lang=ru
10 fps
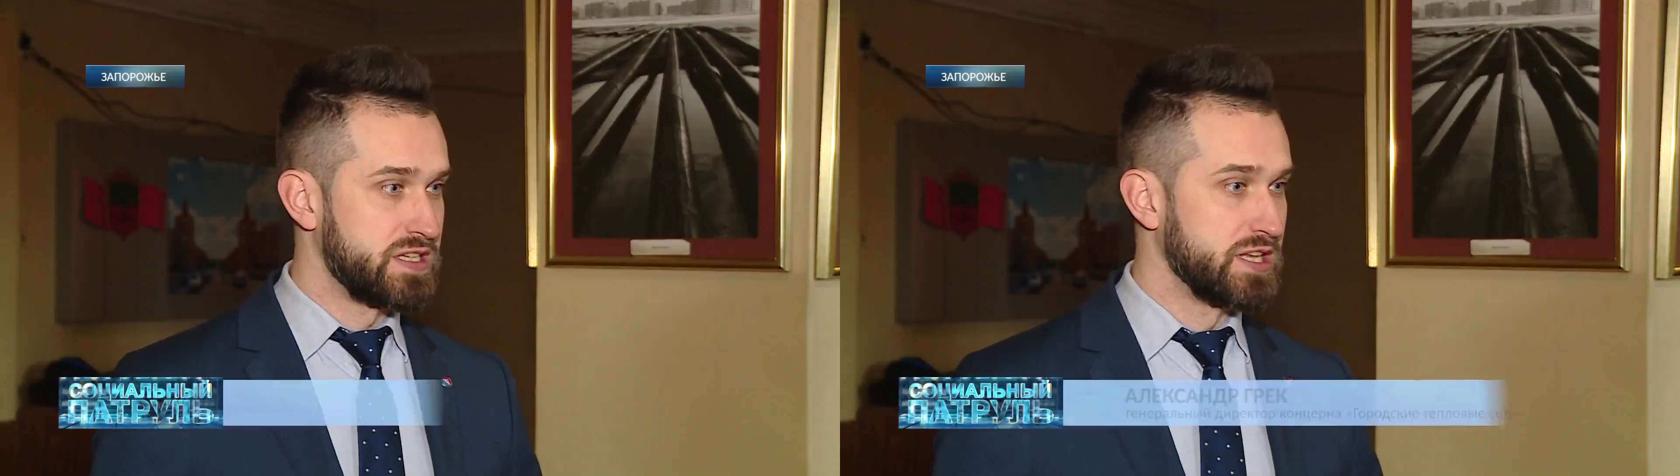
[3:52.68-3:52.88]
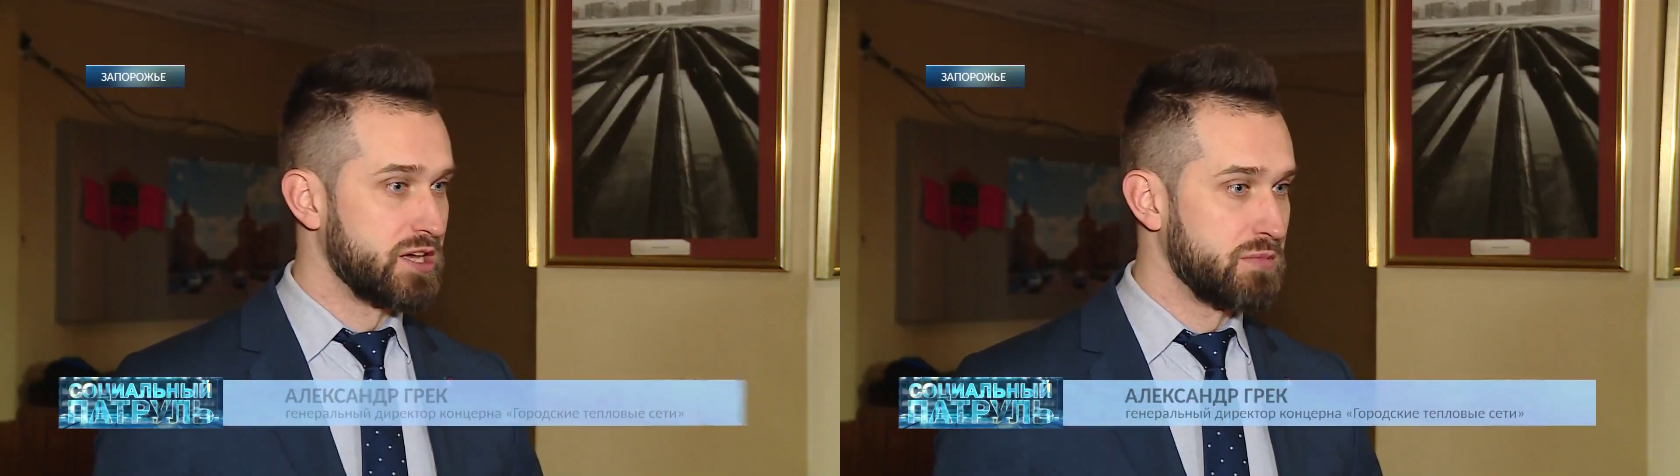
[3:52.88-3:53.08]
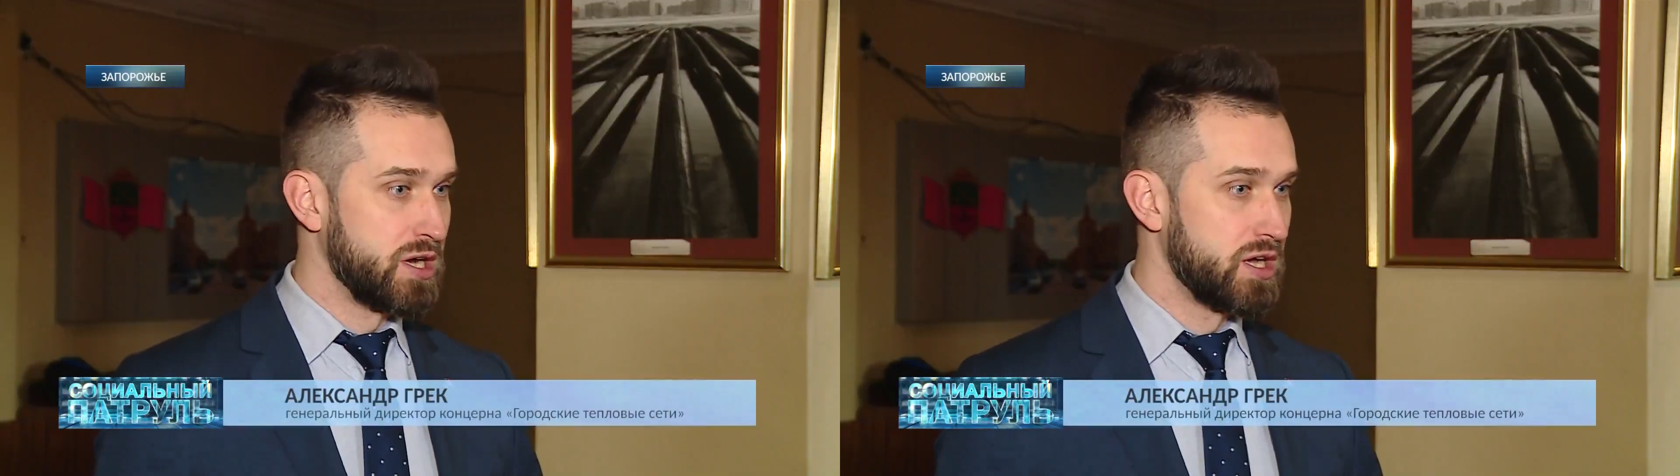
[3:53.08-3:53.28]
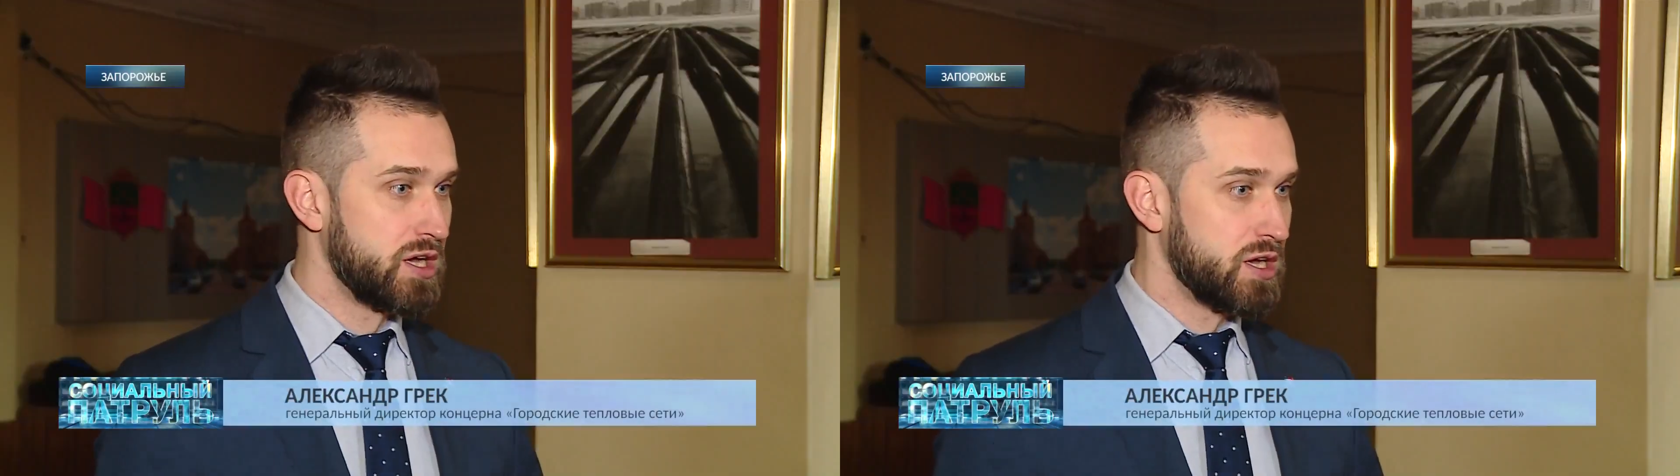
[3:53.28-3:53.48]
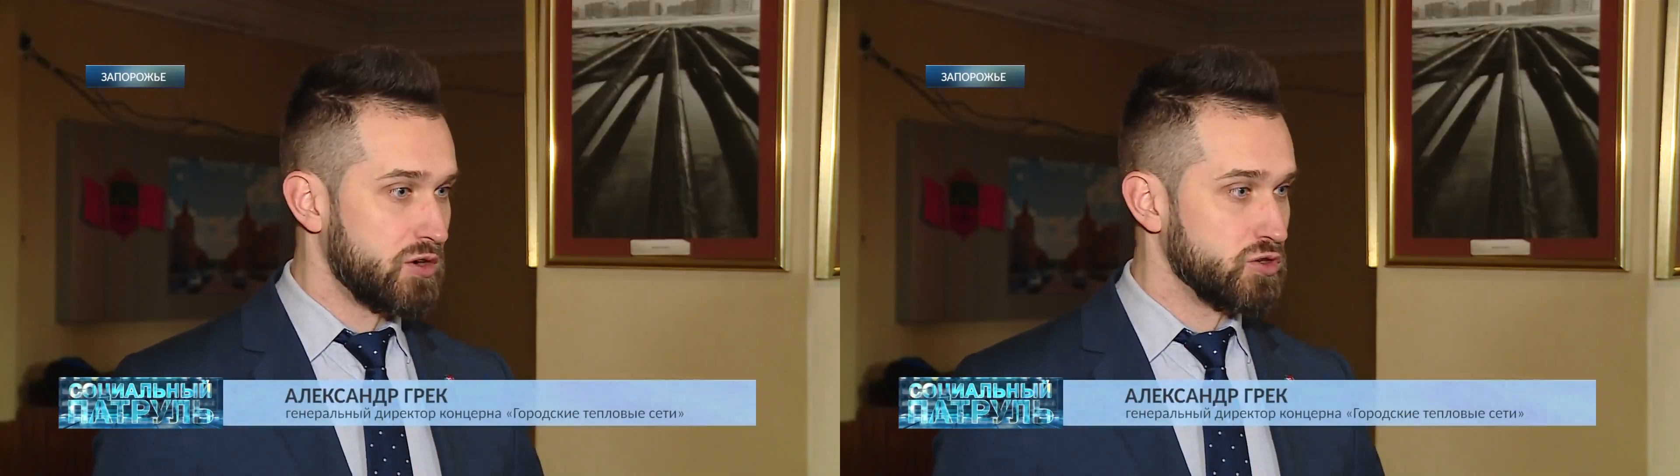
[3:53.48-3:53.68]
все дома
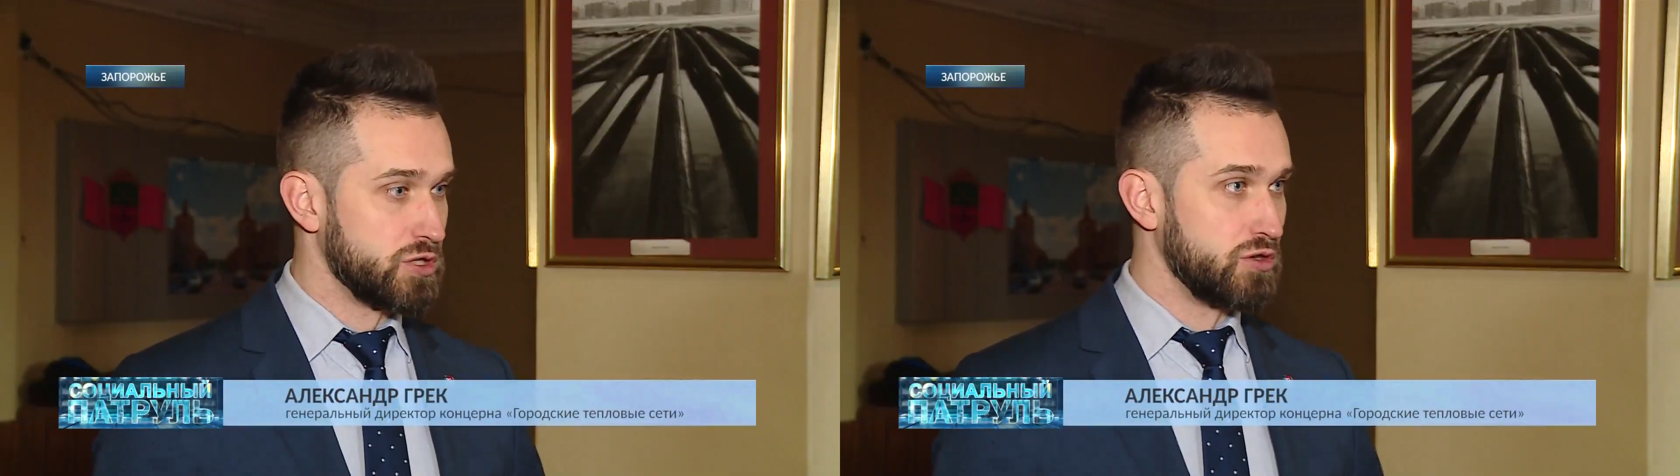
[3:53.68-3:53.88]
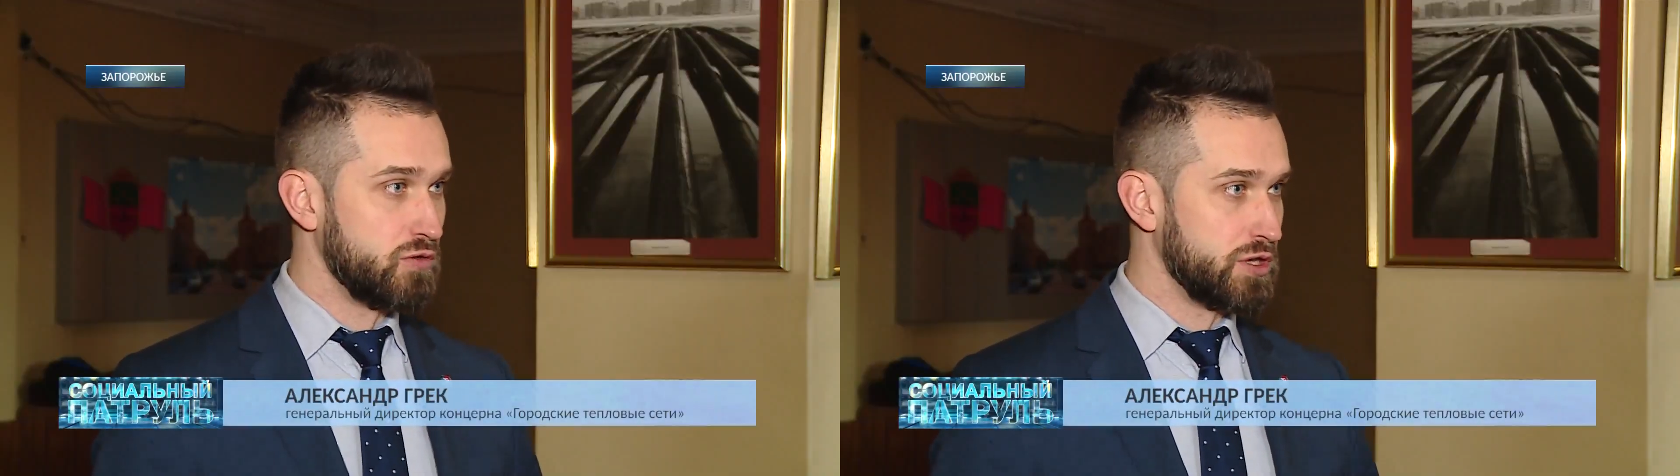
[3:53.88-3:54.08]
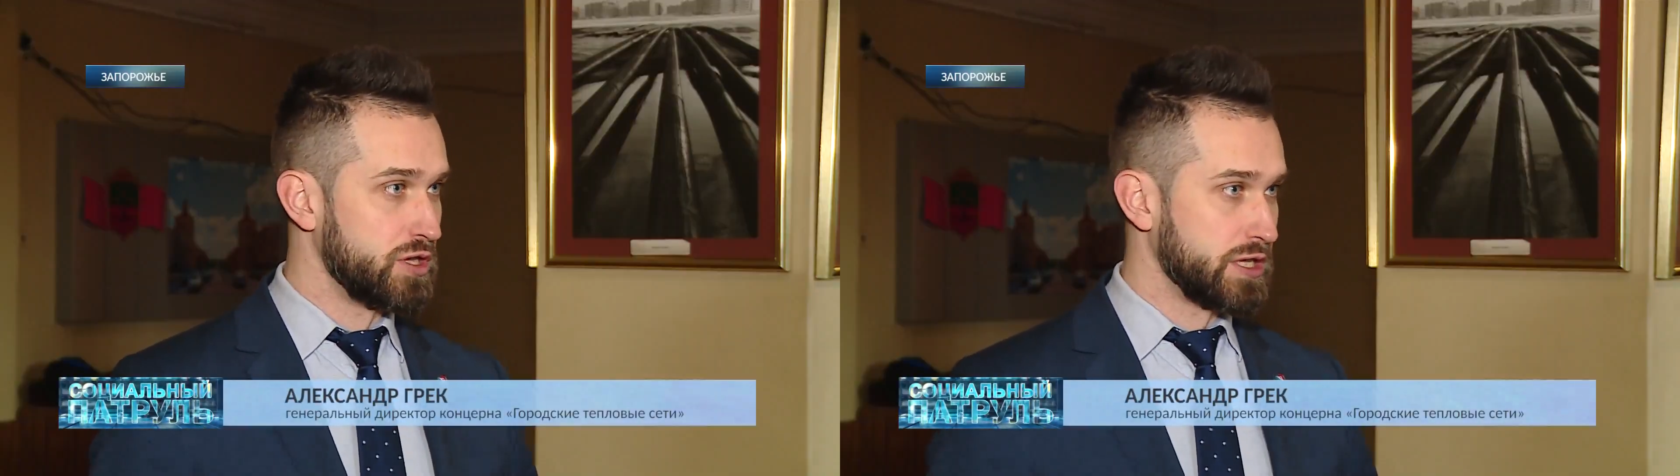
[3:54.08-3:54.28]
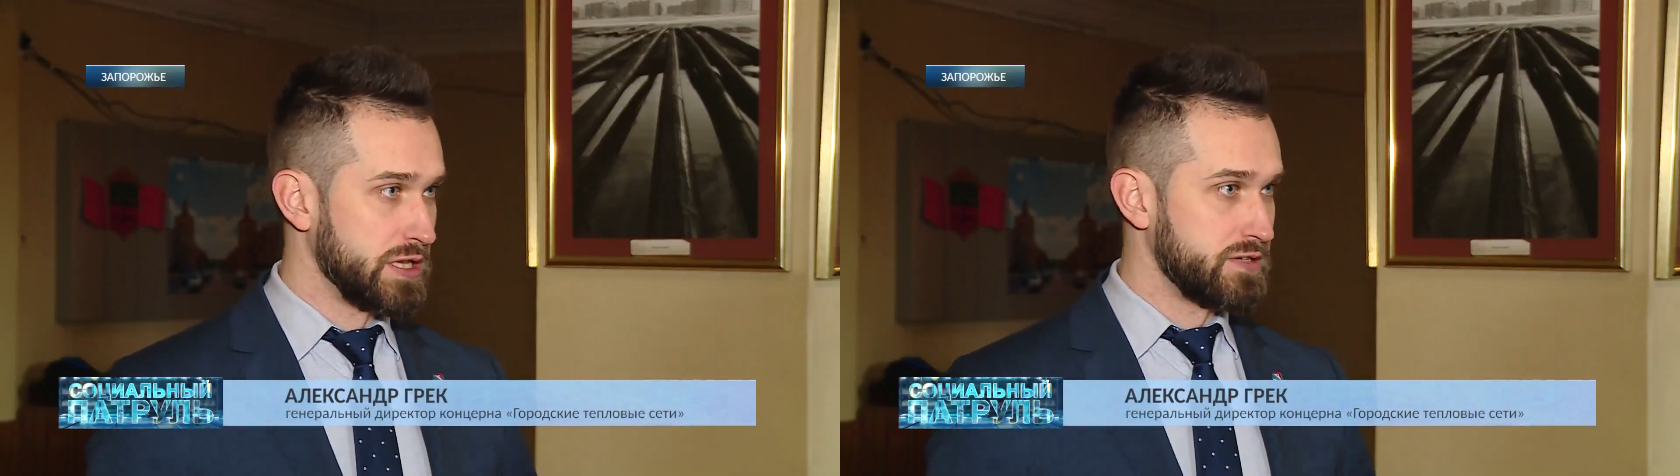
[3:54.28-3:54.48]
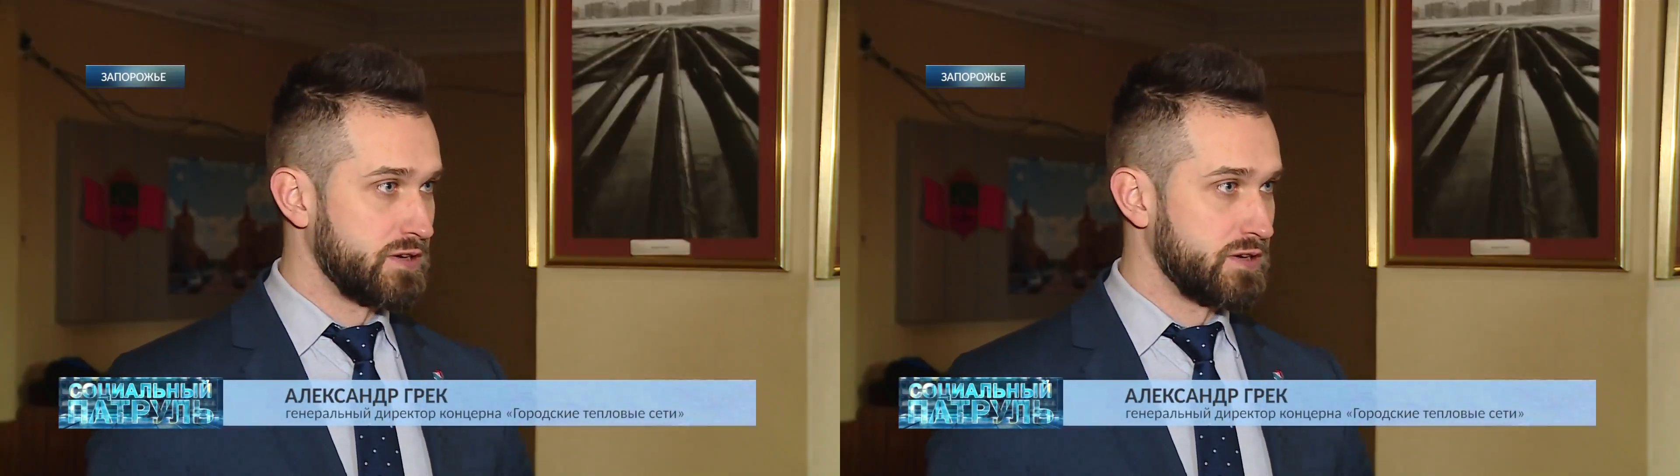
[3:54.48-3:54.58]
установлены так